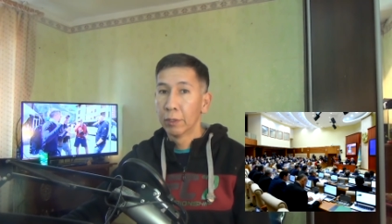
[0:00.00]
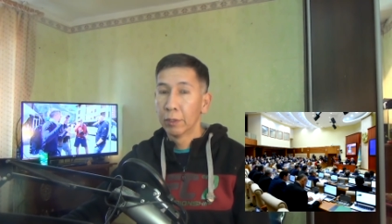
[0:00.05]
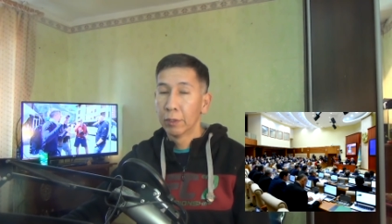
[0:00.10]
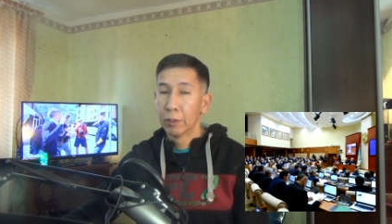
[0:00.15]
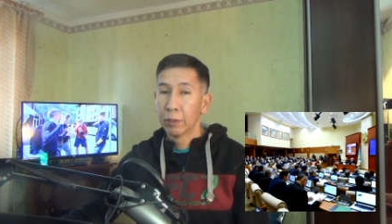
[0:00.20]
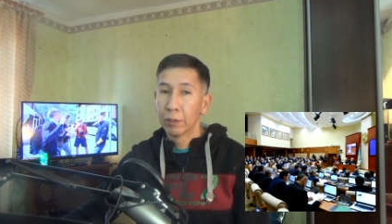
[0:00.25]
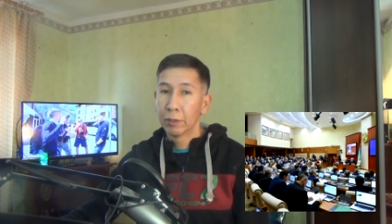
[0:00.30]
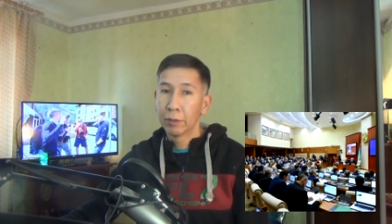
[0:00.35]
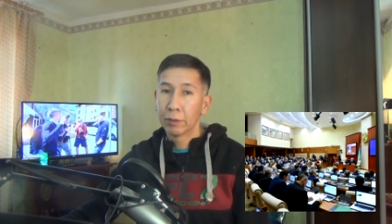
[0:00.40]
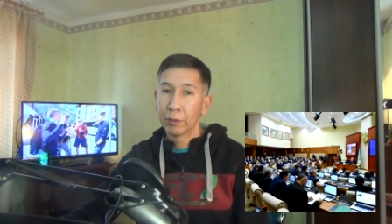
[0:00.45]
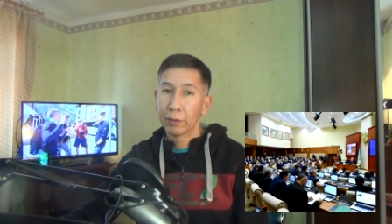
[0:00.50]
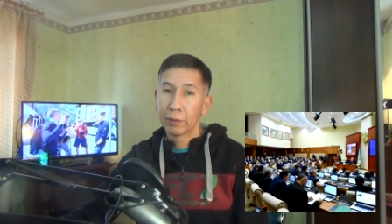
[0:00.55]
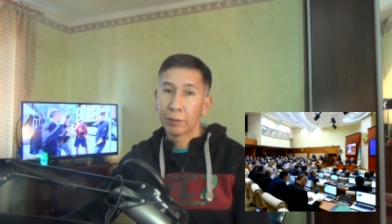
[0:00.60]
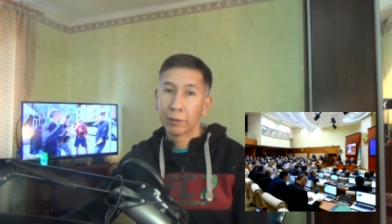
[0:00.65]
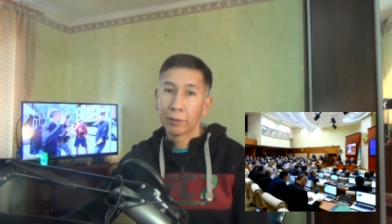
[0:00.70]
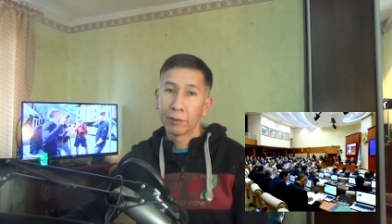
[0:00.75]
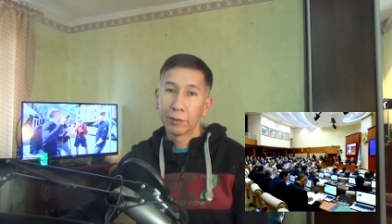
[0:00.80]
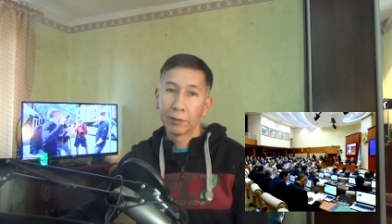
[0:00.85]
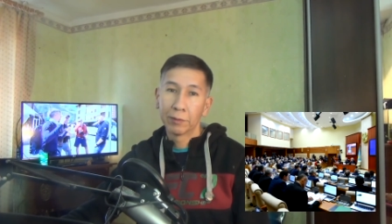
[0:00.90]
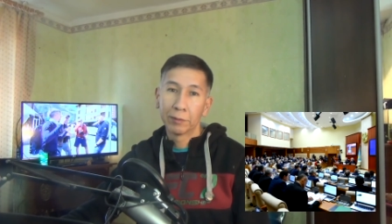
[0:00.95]

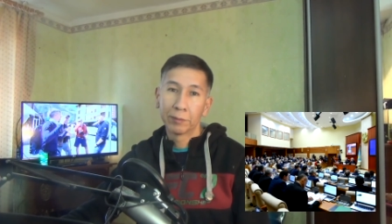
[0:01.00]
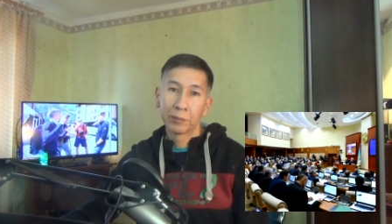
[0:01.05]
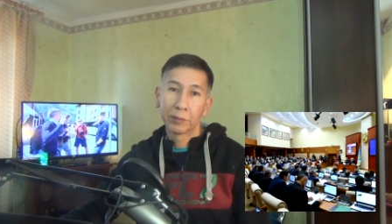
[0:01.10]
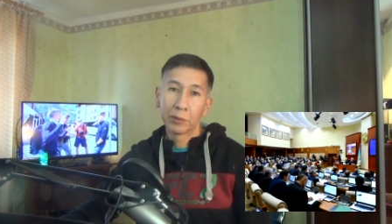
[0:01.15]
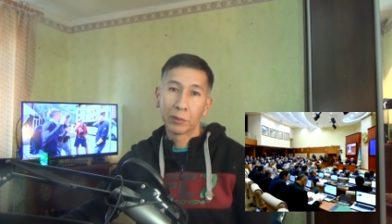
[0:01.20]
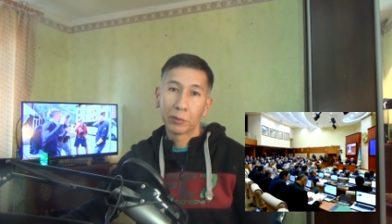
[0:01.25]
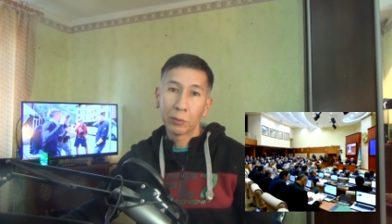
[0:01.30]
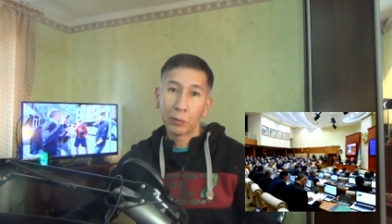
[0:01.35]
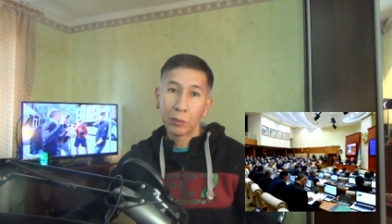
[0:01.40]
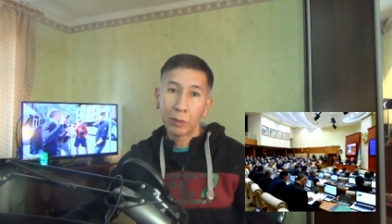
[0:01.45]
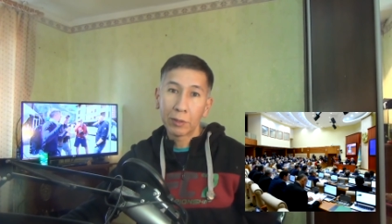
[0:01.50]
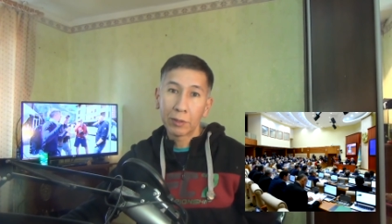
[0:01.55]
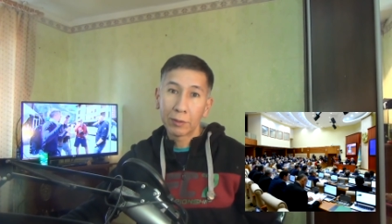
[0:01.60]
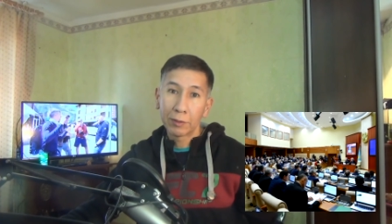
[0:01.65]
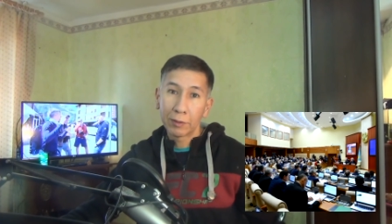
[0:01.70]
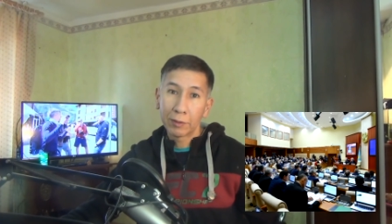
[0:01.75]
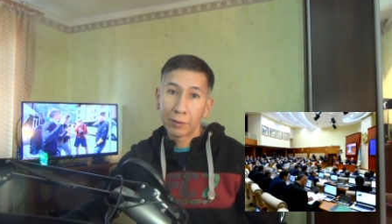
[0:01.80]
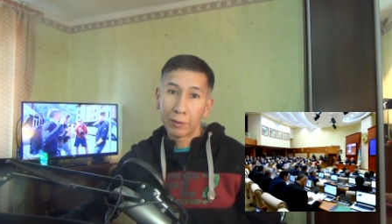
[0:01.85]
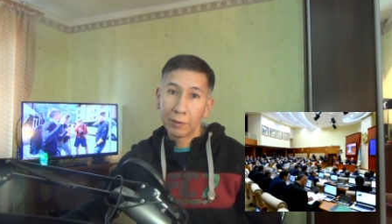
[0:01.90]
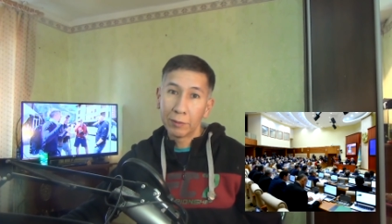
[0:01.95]
Это не
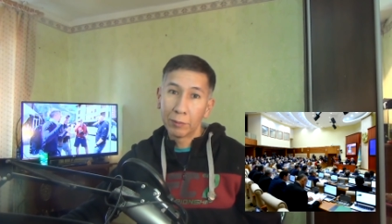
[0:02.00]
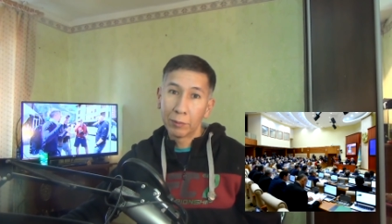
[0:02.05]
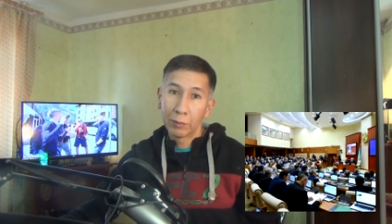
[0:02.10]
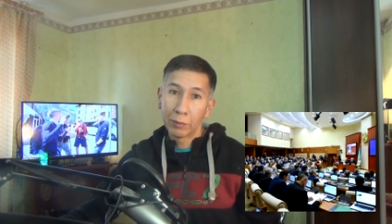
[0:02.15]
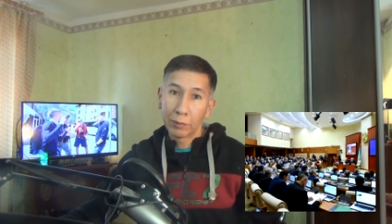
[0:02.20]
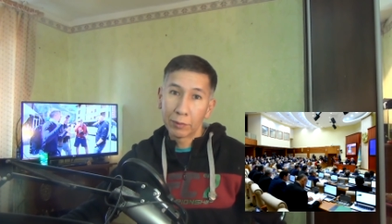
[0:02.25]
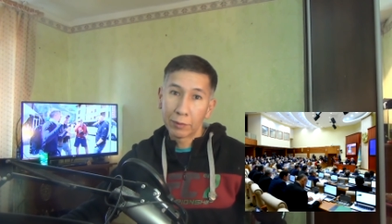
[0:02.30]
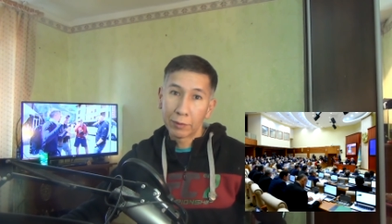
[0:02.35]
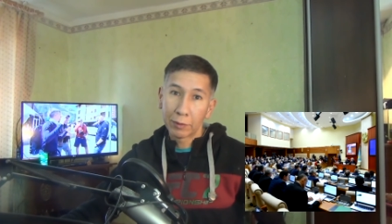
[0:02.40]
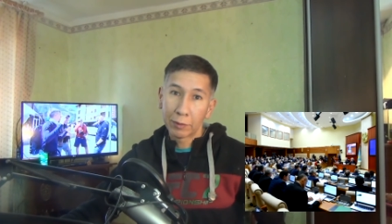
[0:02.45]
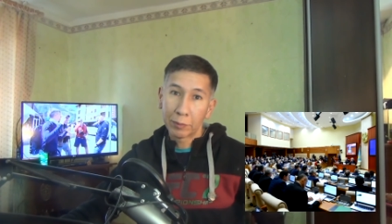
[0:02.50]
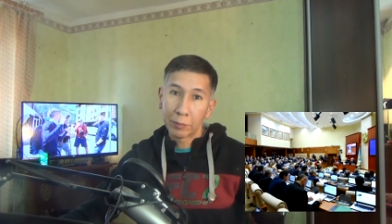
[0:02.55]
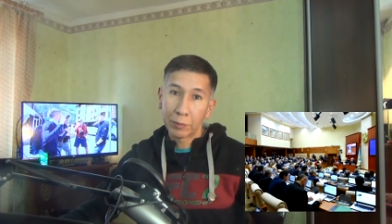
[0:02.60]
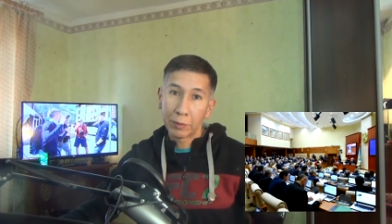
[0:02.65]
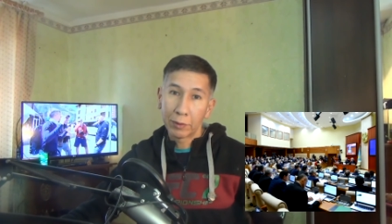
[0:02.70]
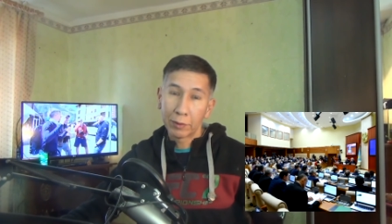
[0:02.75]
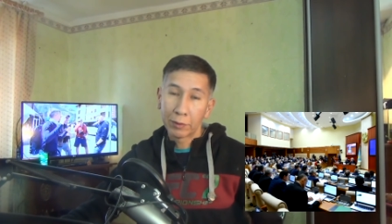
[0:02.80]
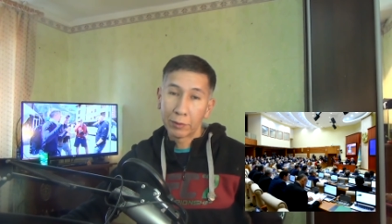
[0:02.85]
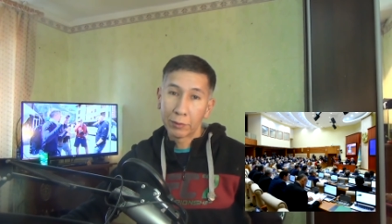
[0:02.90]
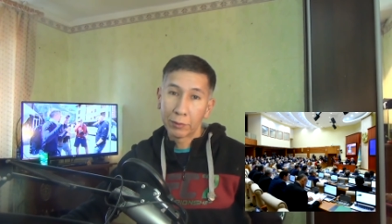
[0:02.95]
только его
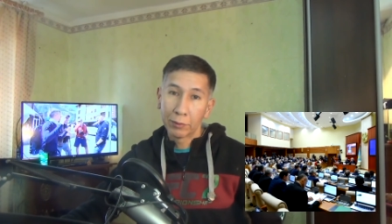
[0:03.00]
зарплата,